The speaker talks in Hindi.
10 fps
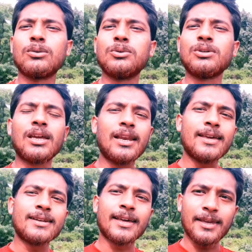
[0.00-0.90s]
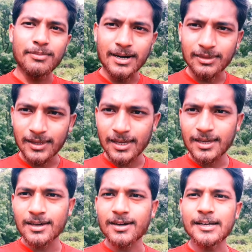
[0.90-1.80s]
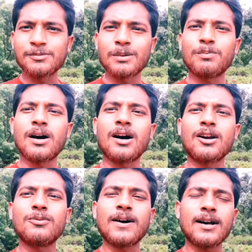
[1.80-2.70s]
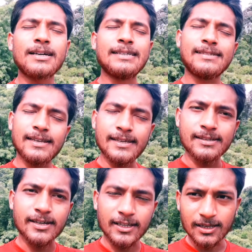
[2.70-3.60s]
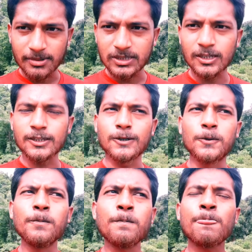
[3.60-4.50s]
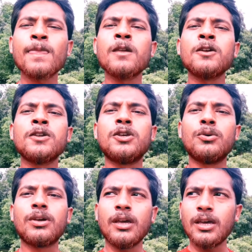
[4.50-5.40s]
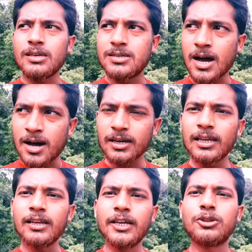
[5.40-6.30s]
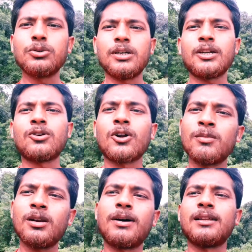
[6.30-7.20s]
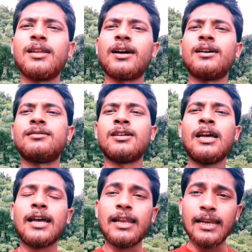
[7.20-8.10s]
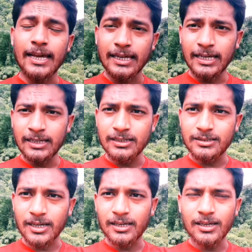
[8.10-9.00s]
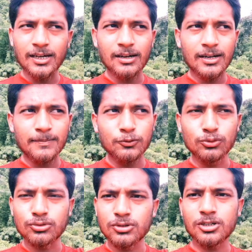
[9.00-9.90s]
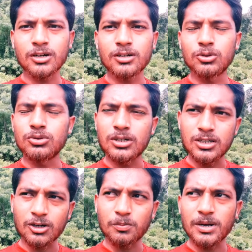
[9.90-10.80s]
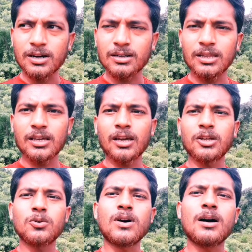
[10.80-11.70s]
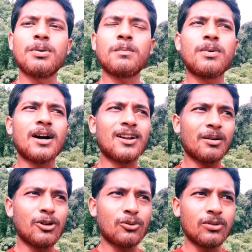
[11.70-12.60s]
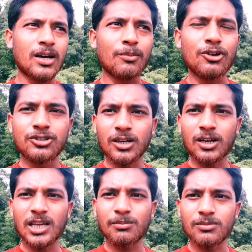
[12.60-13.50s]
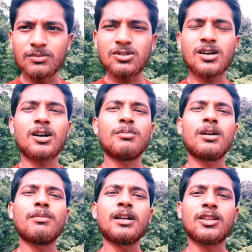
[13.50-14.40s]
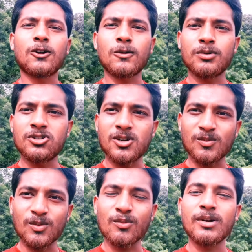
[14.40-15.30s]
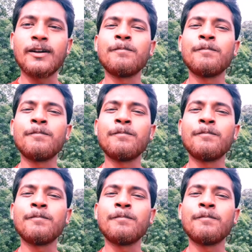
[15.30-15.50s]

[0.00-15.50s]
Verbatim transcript: उनके लिए ये नई बात नहीं है गाइज मैं पहाड़ वहाड़ इसीलिए ज़्यादा बताता हूँ क्योंकि यहाँ के लिए तो ये नॉर्मल बात है गाइज लेकिन यही अगर आप दूसरों जगह दूसरे जगह पे अगर देखेंगे तो वहाँ पर पहाड़ का बिल्कुल नामो निशान नहीं है जी हाँ मैं बात कर रहा हूँ अपने जन्मभूमि